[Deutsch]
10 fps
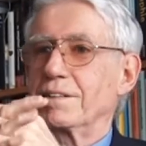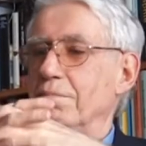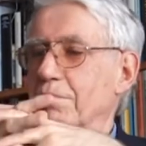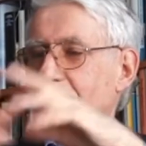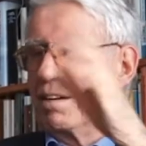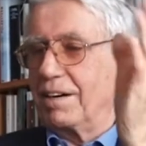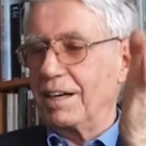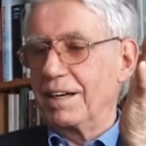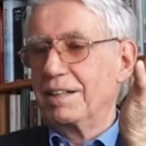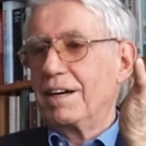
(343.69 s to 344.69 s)
Es gibt
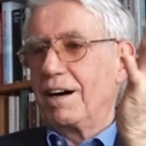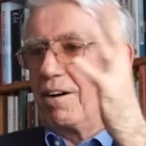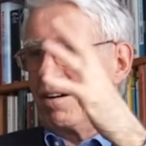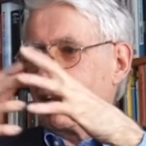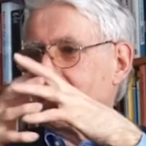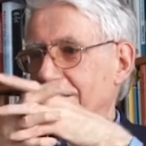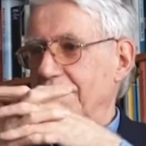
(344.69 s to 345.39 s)
mittlerweile auch einen